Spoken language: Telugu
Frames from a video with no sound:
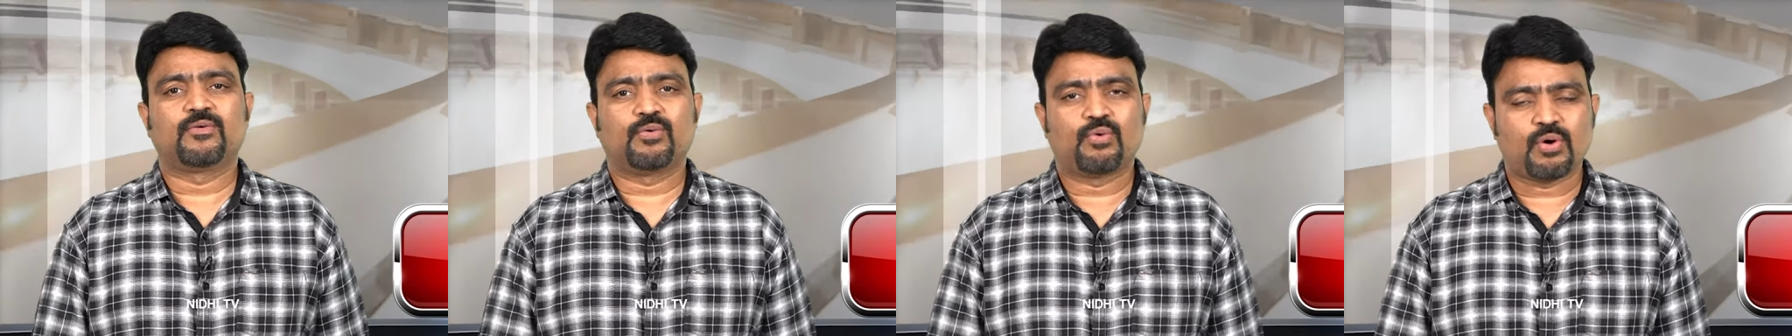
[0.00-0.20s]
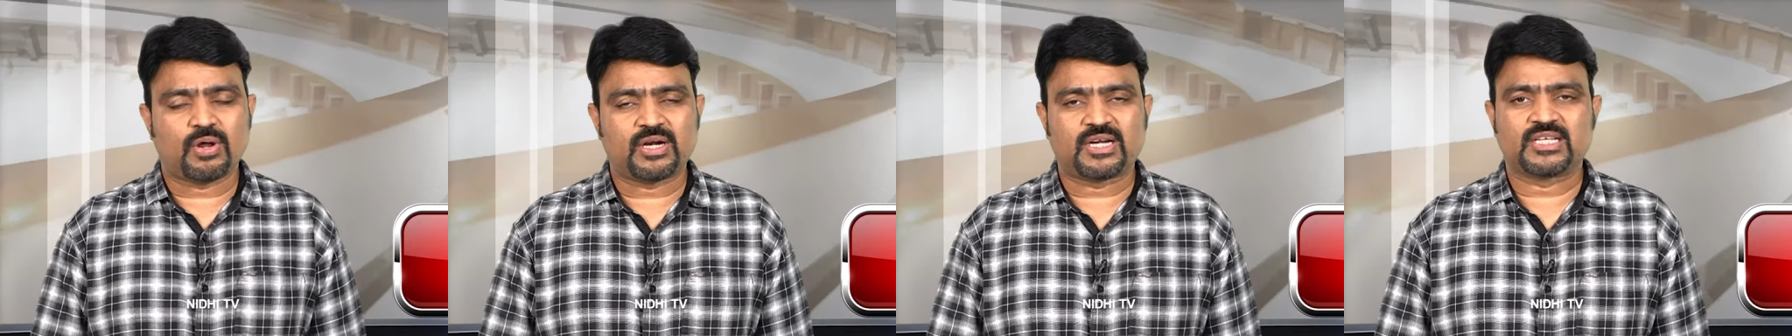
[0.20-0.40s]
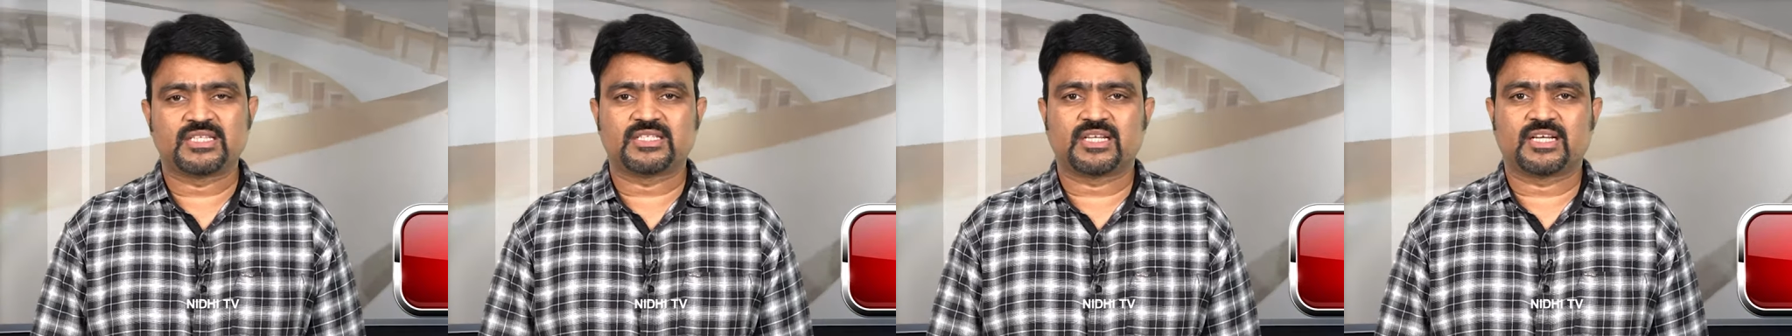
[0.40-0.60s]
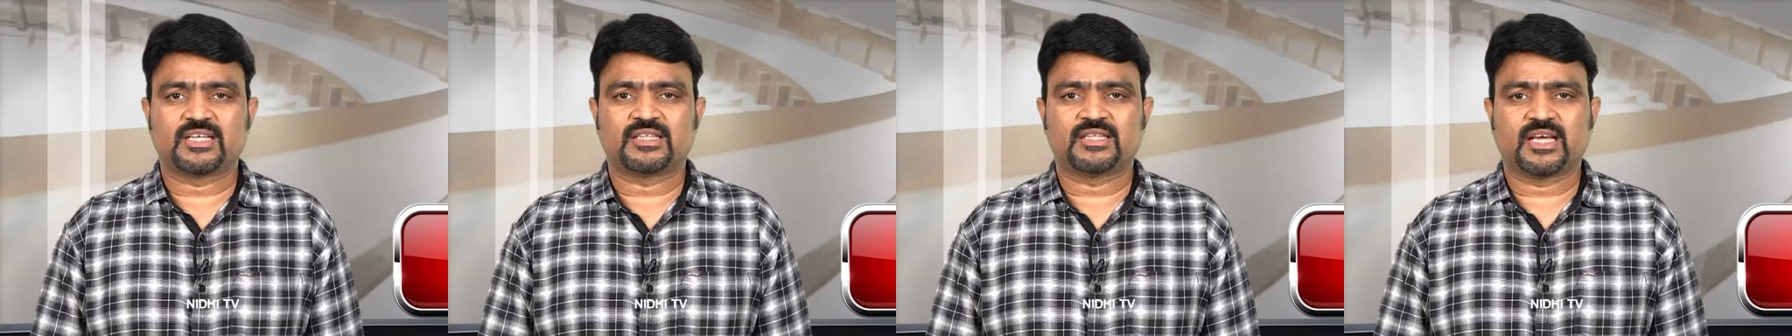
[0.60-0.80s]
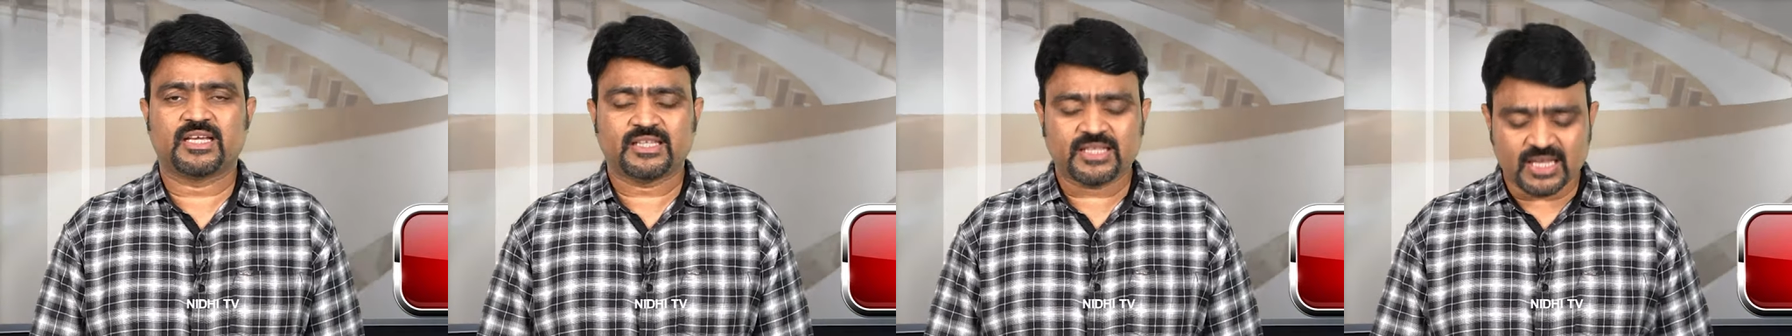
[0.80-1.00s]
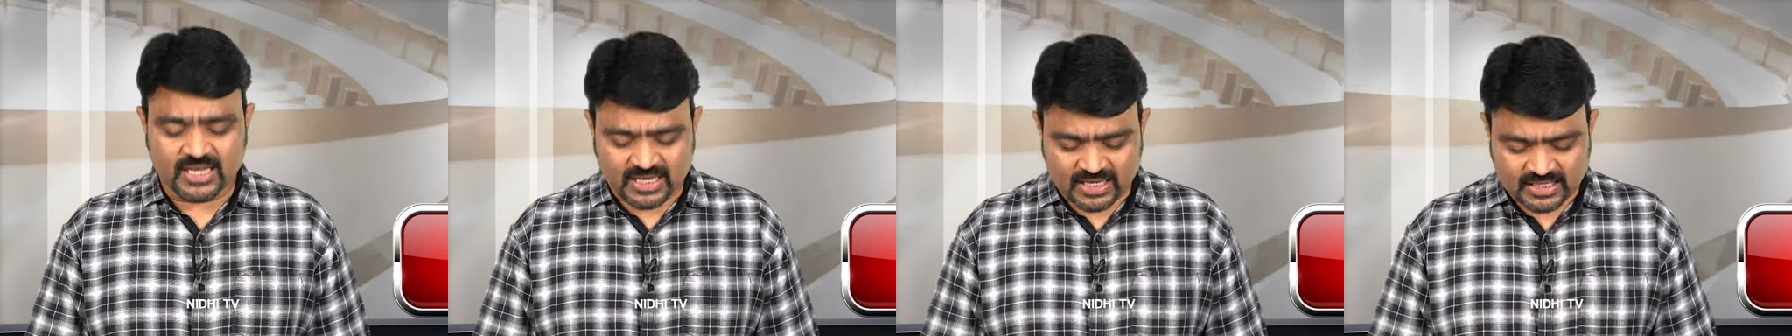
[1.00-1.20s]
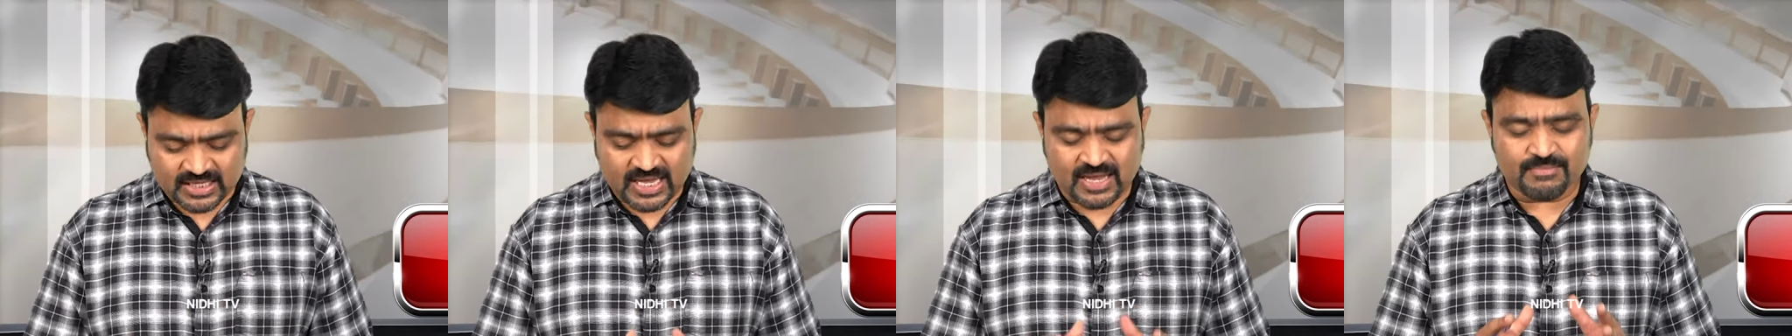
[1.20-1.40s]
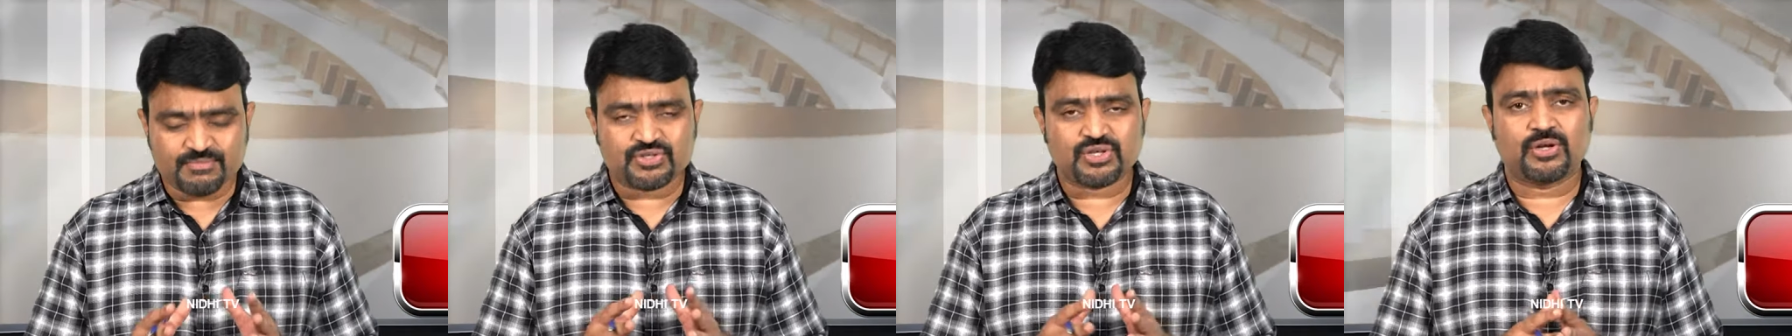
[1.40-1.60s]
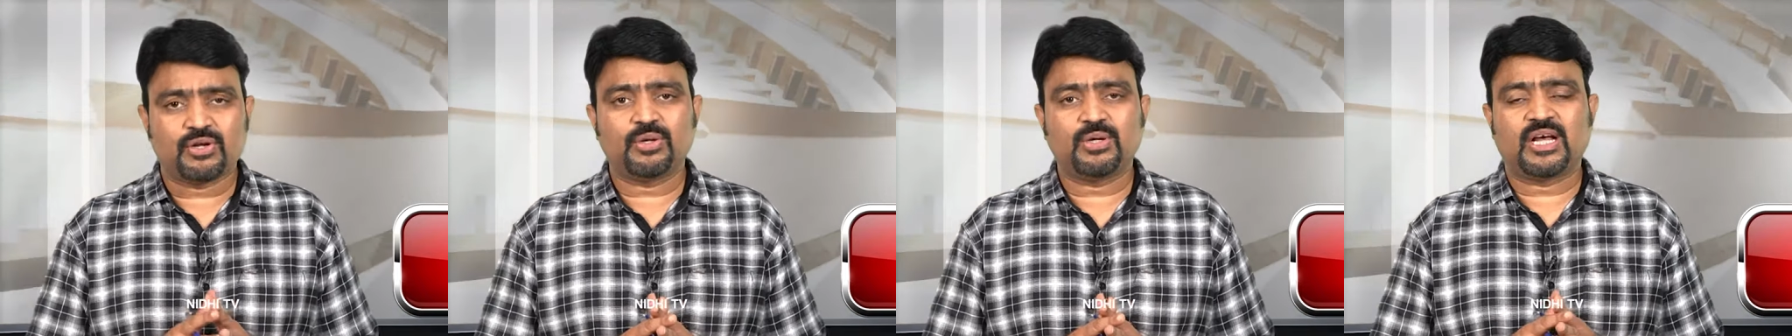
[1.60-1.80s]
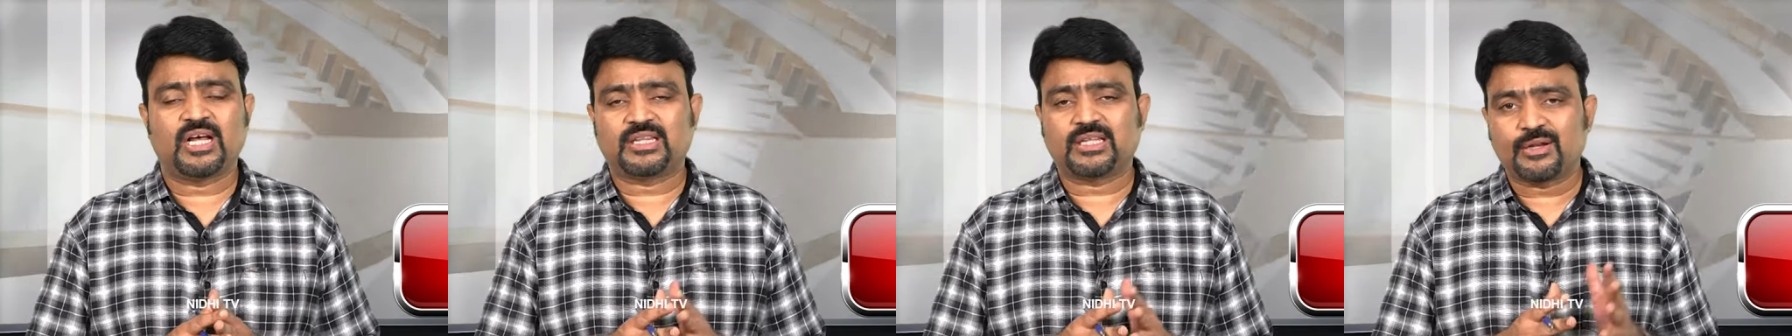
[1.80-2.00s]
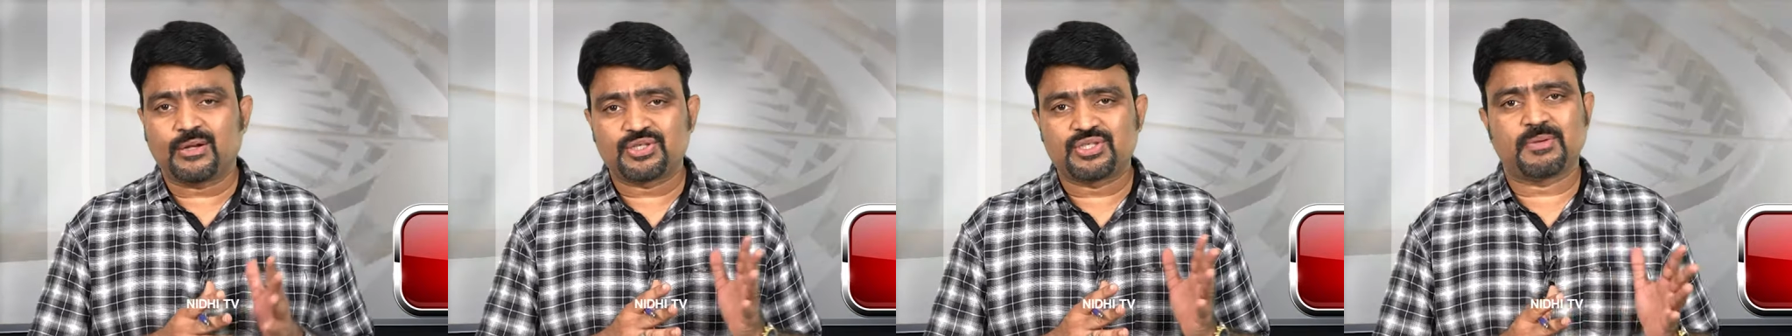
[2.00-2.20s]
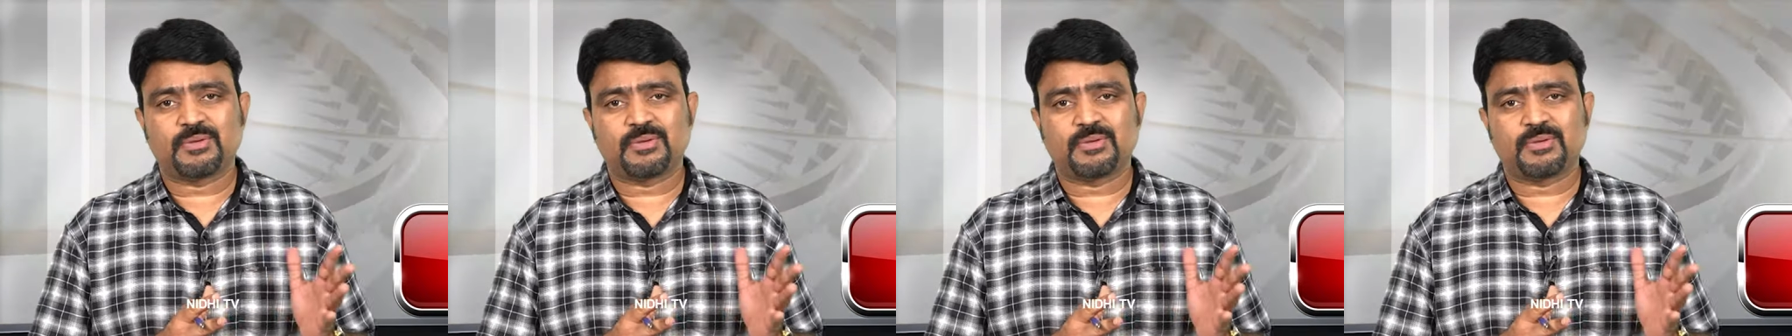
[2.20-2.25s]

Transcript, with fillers: కోరటం జరిగింది అయితే ఇదే అంశంలో గతంలో